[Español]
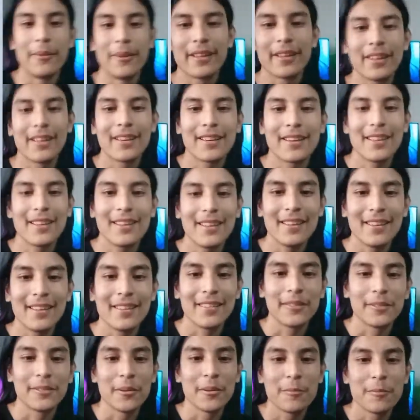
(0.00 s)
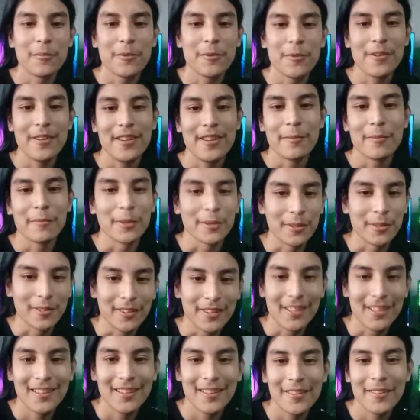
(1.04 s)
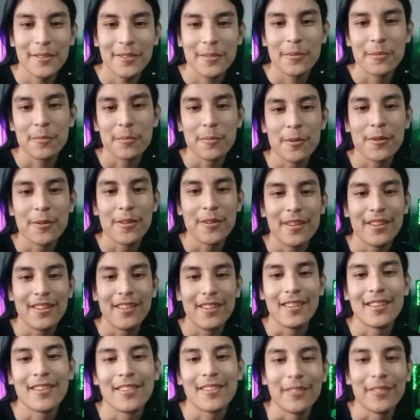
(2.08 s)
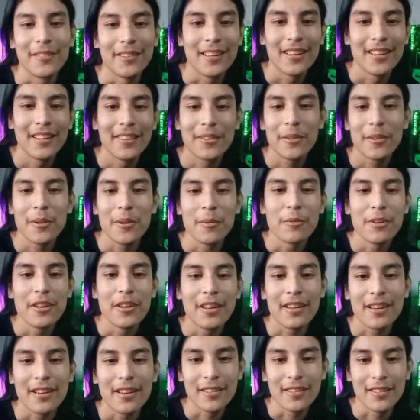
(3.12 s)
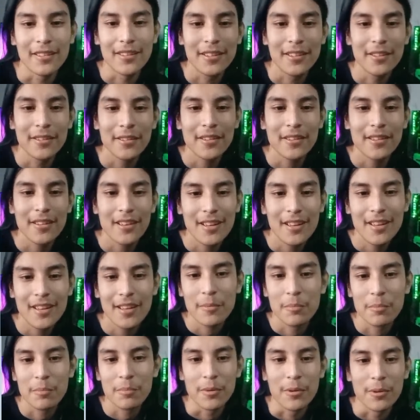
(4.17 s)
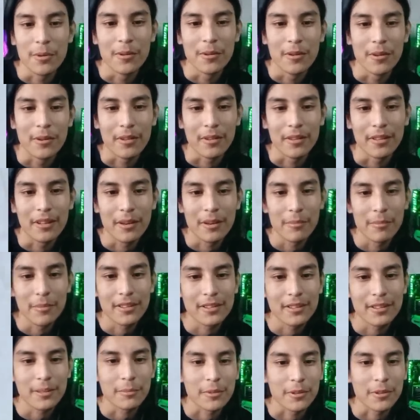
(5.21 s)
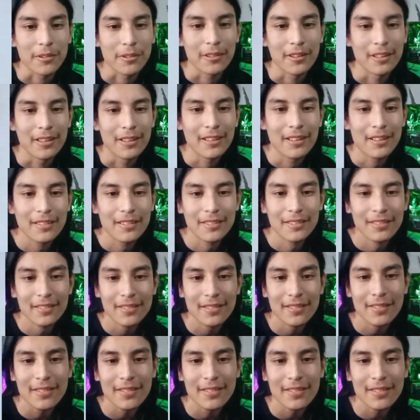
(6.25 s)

La verdad que estoy muy emocionado, muy contento y muy agradecido por darme esta oportunidad.